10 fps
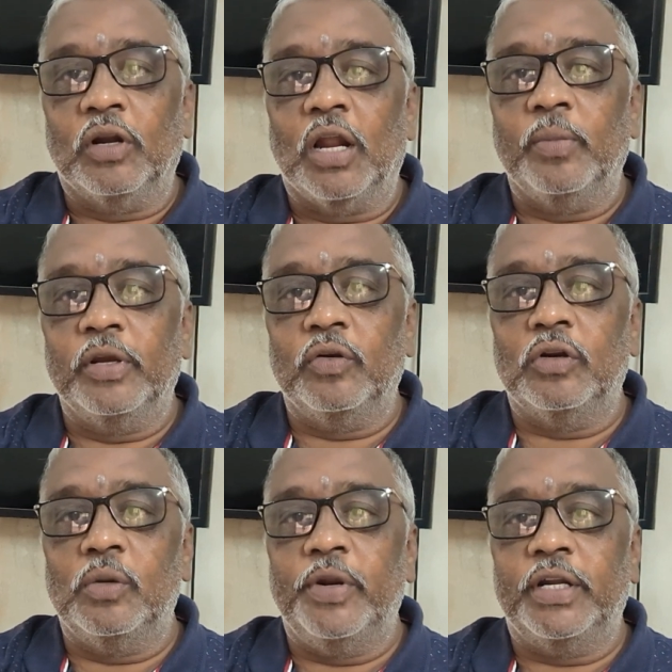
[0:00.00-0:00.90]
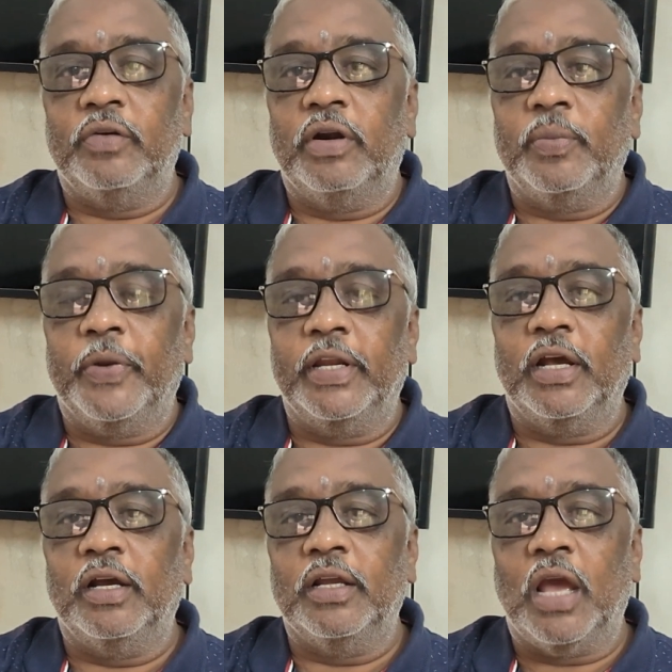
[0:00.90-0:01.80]
నలభై కోట్లు పెట్టేవాడి పైన
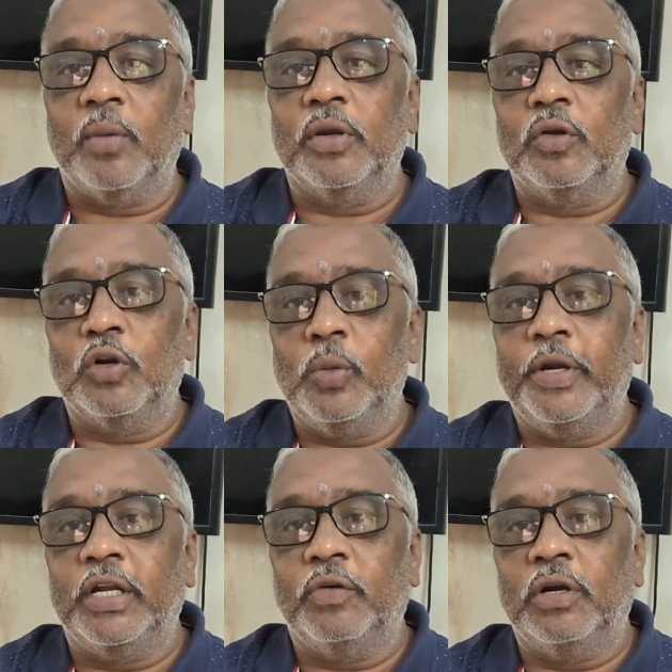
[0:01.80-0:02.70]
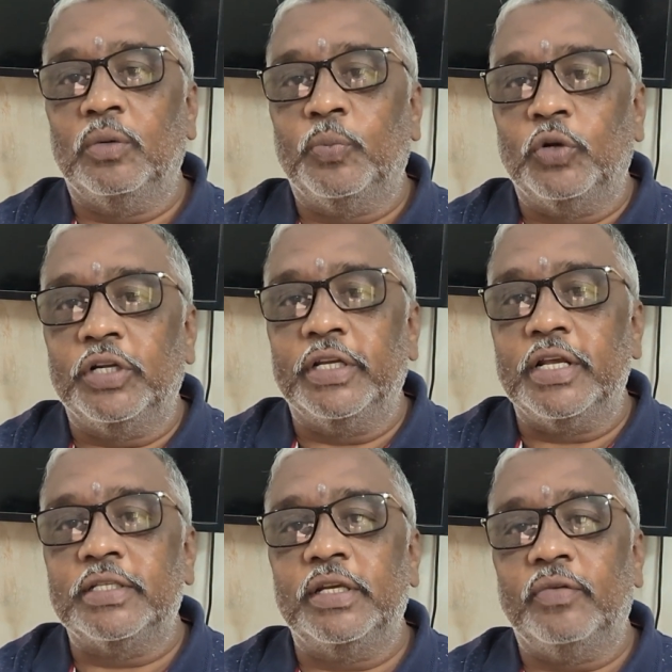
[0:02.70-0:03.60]
యాభై కోట్లు పెట్టేవాడు పోటీ
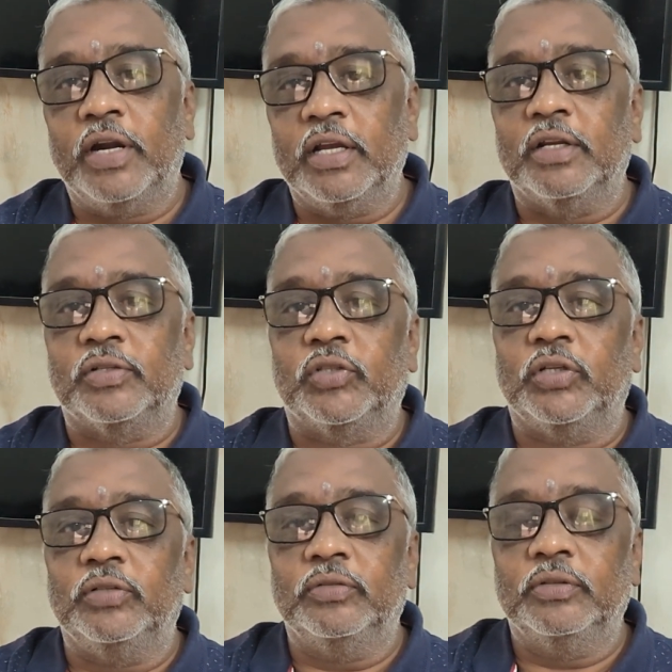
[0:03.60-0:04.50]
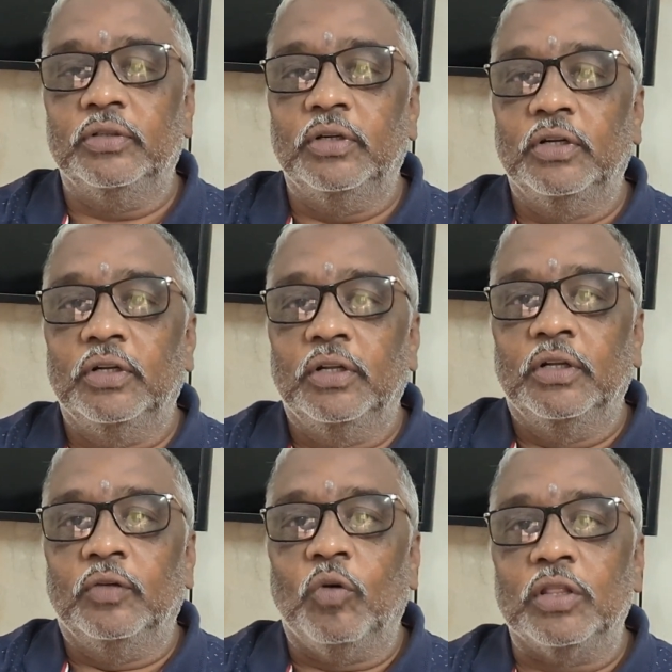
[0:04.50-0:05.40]
చేస్తే వాడే గెలుస్తాడు
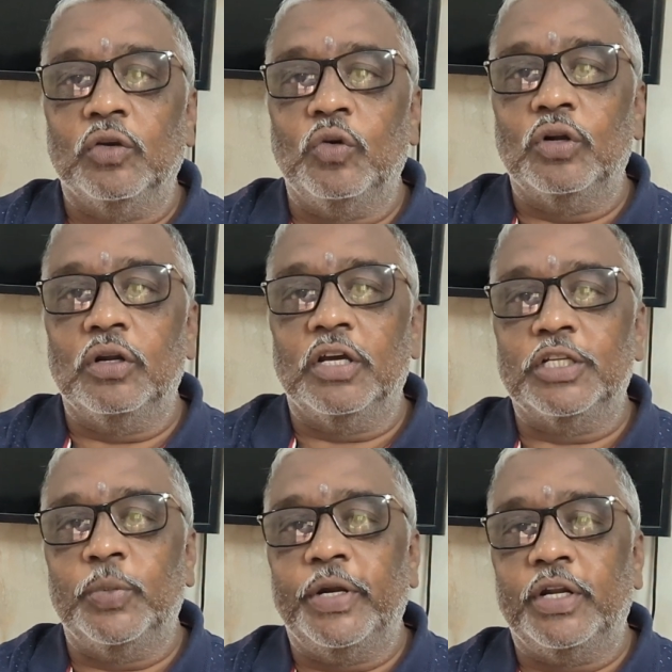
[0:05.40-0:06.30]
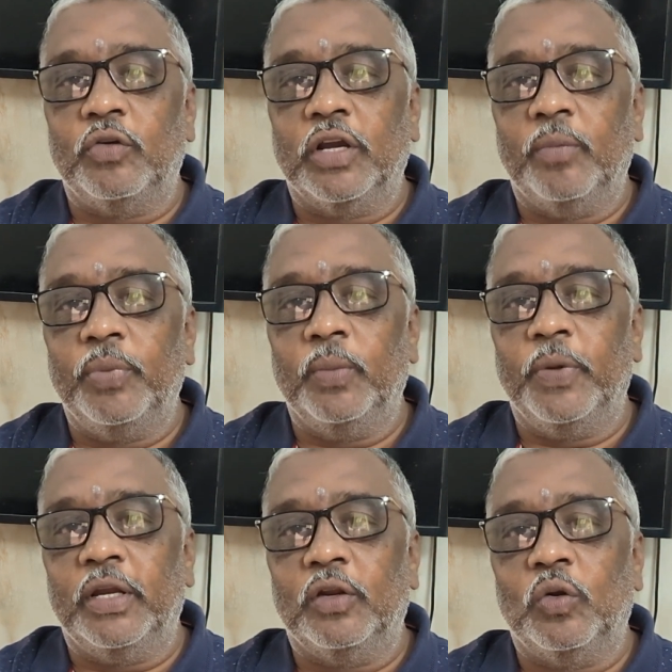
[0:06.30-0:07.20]
వంద కోట్లు ఖర్చు పెట్టే ఒక ఎంపీ
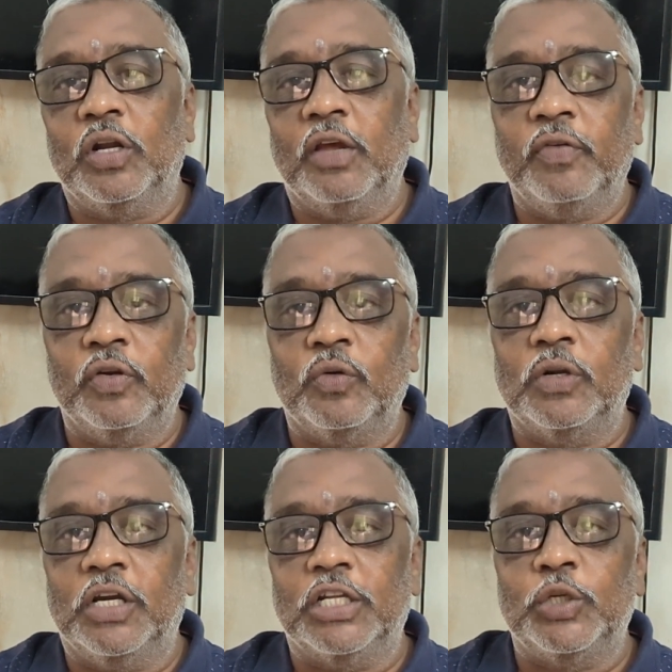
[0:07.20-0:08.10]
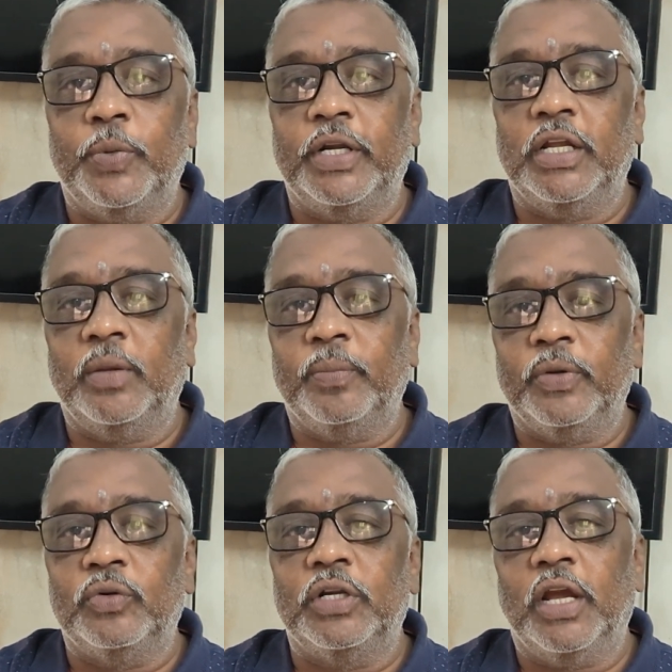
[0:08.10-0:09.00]
పైన నూట యాభై కోట్లు ఖర్చు పెట్టే
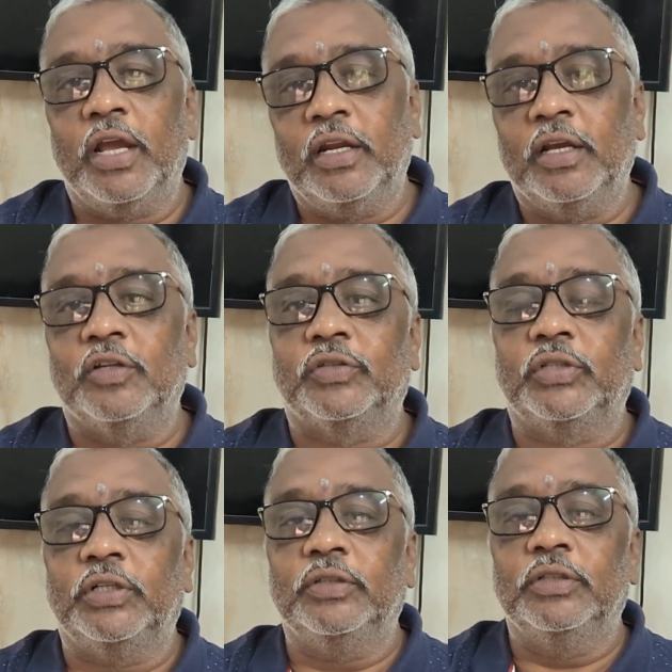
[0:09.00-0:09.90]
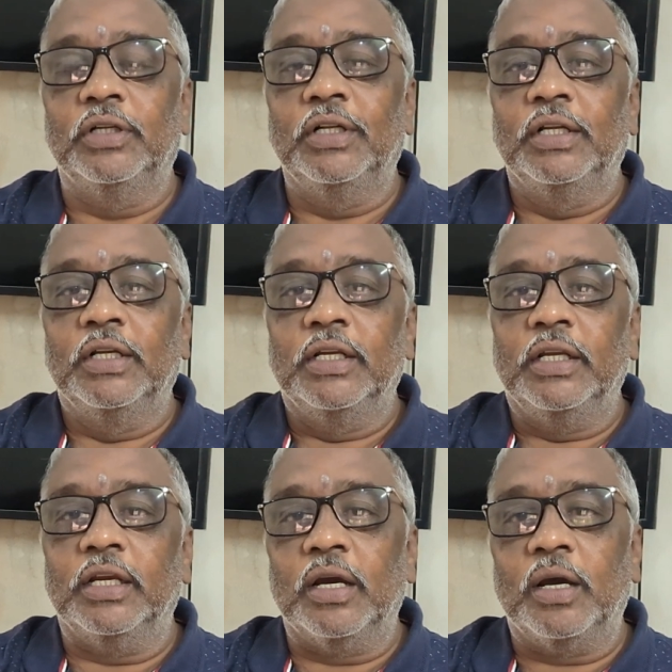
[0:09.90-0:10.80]
ఎంపీ ఉంటే ఆయనే గెలుస్తాడు
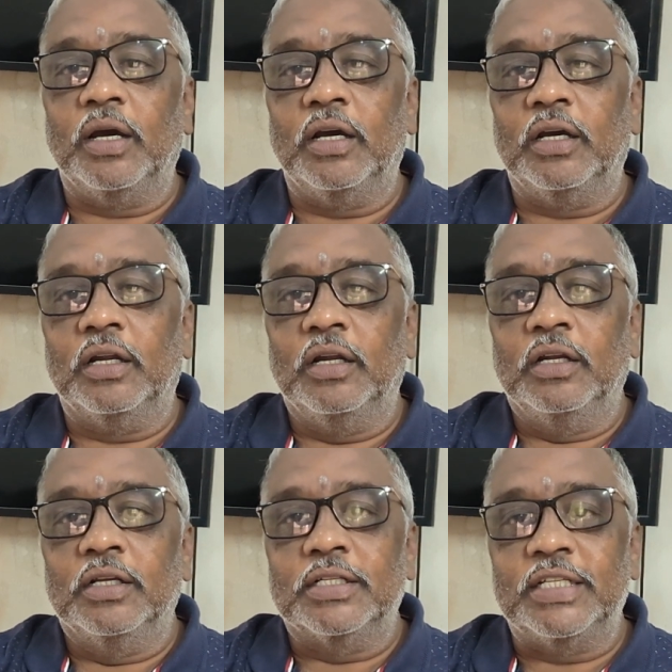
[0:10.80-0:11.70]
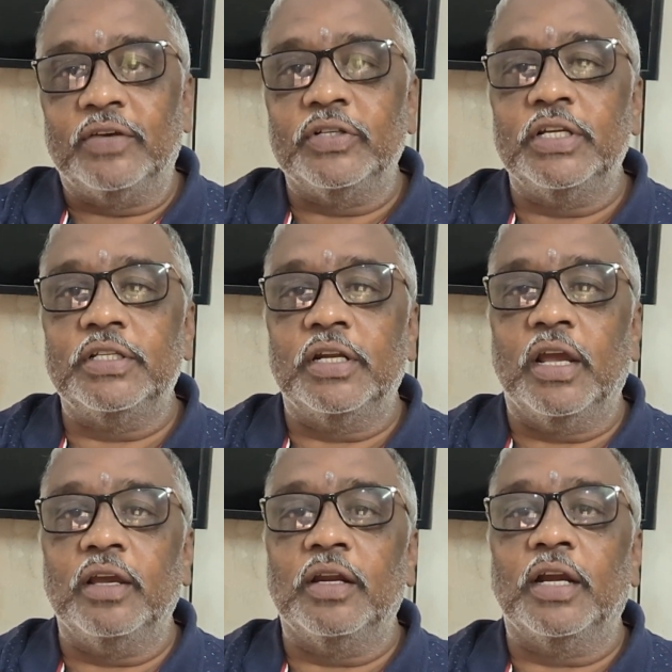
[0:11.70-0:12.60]
ఇక సేవ చేసే
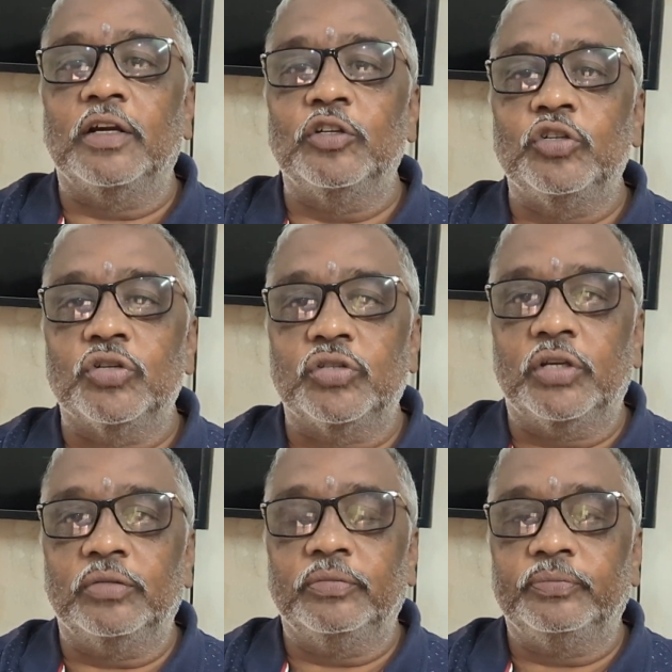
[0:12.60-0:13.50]
నాయకులు ఎక్కడి నుంచి వస్తారు